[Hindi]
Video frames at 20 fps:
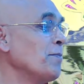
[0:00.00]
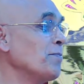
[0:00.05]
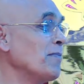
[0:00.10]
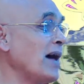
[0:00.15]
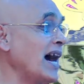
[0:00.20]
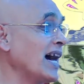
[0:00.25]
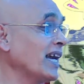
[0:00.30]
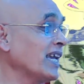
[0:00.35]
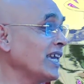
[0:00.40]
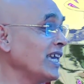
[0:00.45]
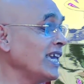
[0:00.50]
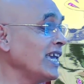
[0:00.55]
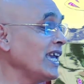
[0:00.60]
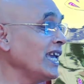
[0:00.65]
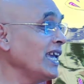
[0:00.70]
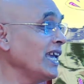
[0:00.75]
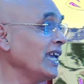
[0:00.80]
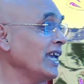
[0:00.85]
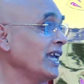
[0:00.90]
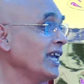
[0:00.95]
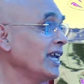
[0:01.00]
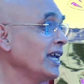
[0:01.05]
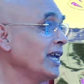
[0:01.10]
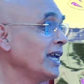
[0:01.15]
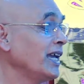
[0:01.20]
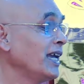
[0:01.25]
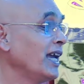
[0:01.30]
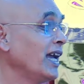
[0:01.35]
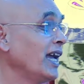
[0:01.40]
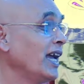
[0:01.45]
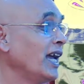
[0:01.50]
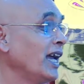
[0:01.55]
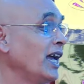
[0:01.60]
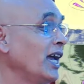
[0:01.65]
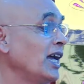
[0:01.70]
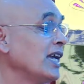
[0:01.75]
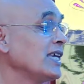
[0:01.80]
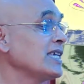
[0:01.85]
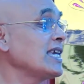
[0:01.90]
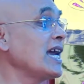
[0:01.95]
माँ की
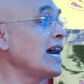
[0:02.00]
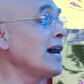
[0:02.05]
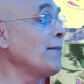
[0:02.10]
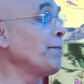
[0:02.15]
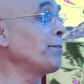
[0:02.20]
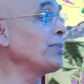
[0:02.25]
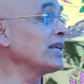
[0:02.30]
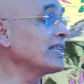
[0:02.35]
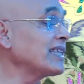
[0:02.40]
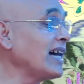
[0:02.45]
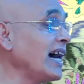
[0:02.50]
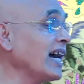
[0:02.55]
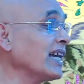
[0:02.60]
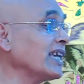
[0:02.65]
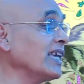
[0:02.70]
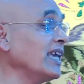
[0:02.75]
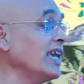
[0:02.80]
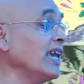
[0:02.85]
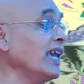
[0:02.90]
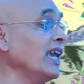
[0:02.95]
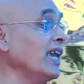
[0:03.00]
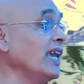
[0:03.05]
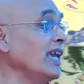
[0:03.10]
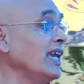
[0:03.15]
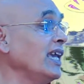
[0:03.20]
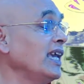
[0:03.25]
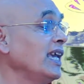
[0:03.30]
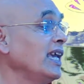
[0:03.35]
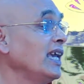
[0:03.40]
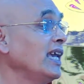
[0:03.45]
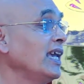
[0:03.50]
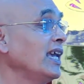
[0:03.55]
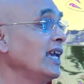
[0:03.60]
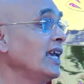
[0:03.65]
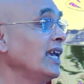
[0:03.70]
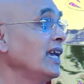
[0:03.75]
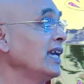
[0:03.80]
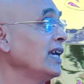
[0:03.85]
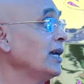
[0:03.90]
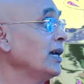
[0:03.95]
या पिता की
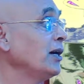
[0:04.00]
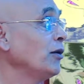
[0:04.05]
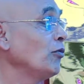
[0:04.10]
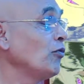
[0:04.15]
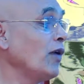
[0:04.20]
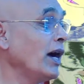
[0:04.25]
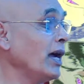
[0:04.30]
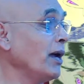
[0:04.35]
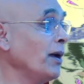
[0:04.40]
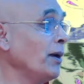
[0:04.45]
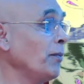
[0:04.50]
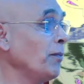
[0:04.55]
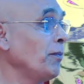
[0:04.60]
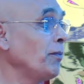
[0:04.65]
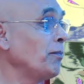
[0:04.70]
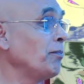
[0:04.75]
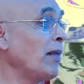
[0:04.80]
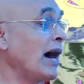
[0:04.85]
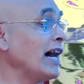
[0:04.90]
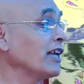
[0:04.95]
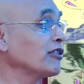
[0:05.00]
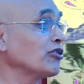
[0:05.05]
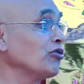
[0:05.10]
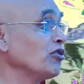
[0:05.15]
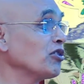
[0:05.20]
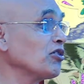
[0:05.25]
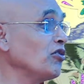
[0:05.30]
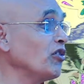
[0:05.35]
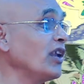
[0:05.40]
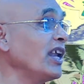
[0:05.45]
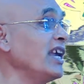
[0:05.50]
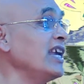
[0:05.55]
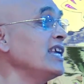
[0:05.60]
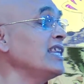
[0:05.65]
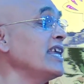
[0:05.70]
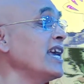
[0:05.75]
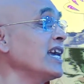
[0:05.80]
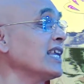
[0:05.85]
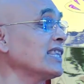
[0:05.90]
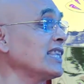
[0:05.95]
वह बातों को नहीं
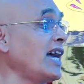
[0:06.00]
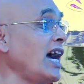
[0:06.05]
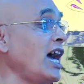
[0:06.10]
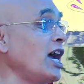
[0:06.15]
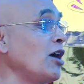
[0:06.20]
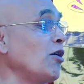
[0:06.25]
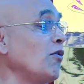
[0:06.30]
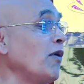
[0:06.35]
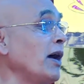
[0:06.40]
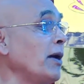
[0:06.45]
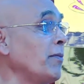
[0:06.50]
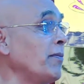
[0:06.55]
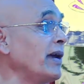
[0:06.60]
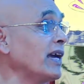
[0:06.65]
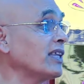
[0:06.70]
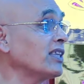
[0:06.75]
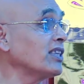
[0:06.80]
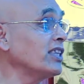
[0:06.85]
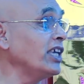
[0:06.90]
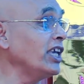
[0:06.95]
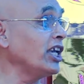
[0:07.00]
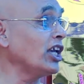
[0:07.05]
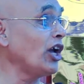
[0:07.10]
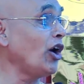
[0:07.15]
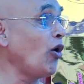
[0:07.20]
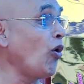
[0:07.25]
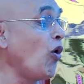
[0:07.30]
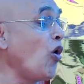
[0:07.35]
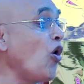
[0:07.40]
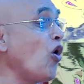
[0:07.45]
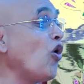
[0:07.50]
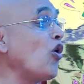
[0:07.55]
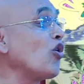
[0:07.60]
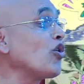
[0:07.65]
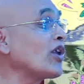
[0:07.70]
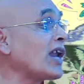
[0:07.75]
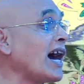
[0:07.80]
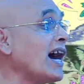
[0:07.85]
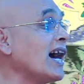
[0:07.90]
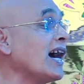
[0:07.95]
देखता है वह व्यक्ति के
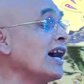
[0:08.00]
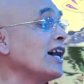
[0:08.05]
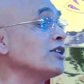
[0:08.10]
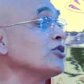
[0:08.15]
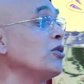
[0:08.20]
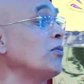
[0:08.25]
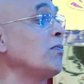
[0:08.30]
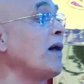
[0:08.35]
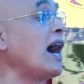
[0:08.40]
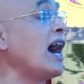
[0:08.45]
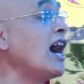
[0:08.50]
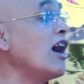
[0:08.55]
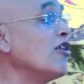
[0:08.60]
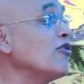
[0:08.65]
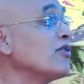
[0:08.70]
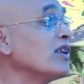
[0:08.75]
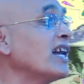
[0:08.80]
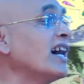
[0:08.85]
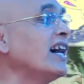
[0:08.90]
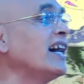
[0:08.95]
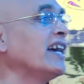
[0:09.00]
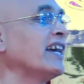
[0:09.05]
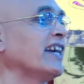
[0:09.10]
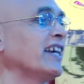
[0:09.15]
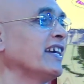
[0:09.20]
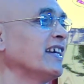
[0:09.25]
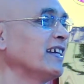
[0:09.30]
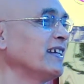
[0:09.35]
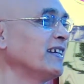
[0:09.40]
ओरा जो भावना है